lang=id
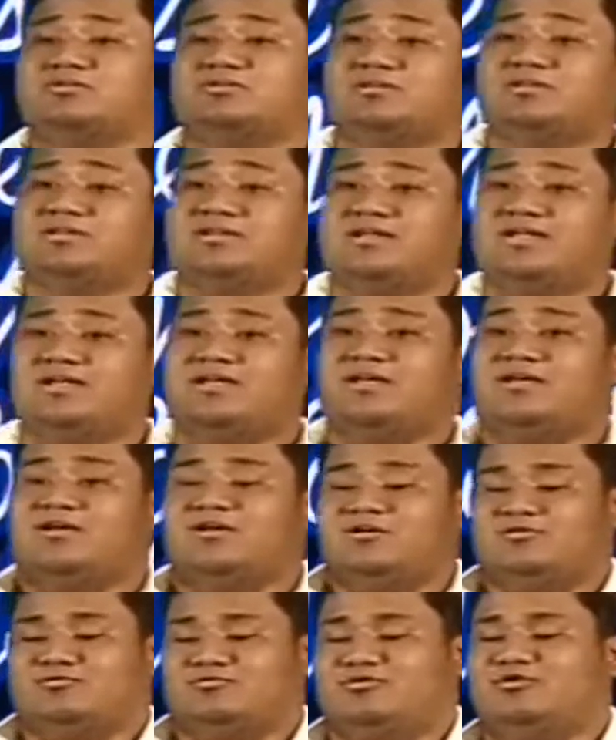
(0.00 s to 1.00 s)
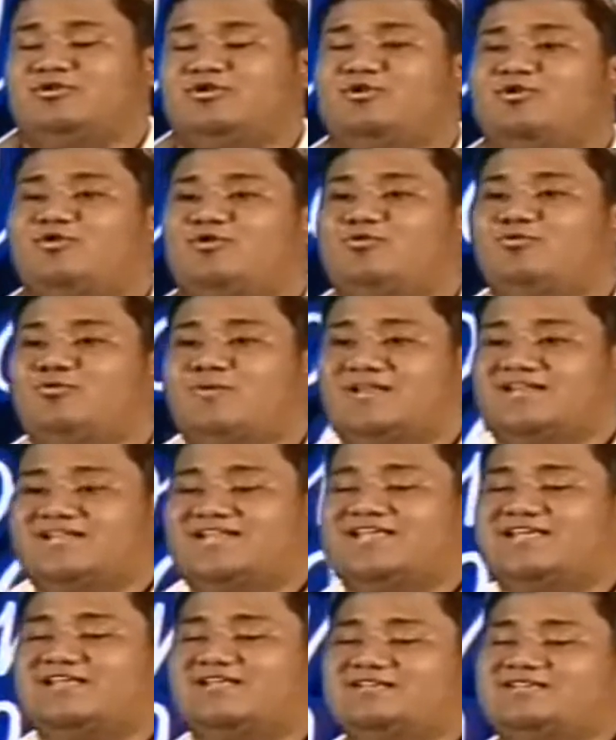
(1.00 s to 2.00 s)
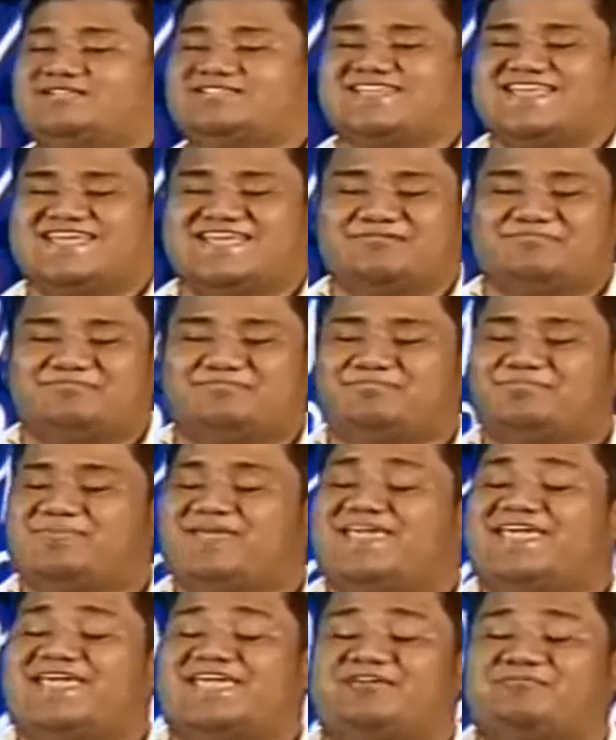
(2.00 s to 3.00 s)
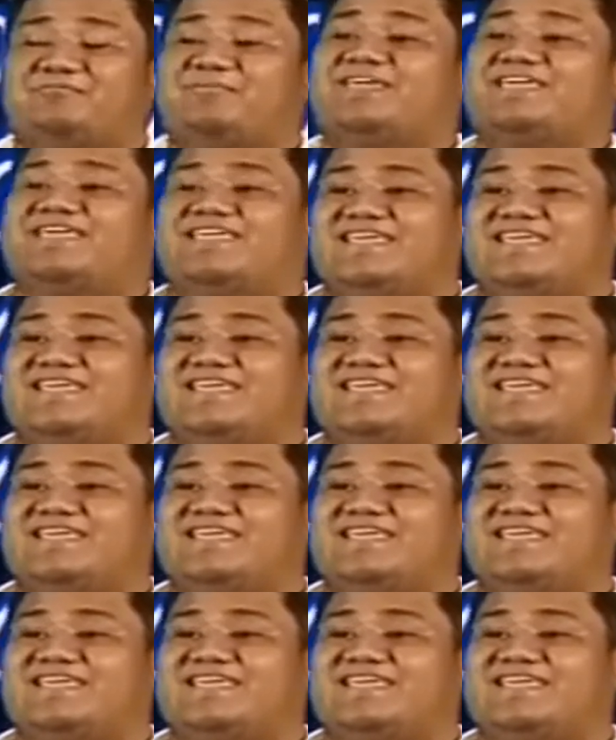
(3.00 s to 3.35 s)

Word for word: Indonesian Idol kedua pada tahun 2005.